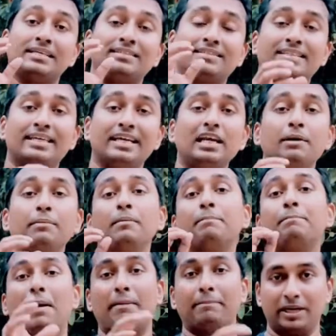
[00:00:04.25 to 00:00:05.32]
স্কিল এবং
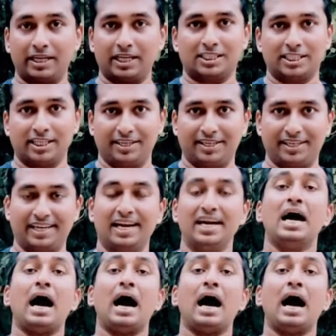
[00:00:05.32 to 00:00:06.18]
পাবলিকেশন নিয়ে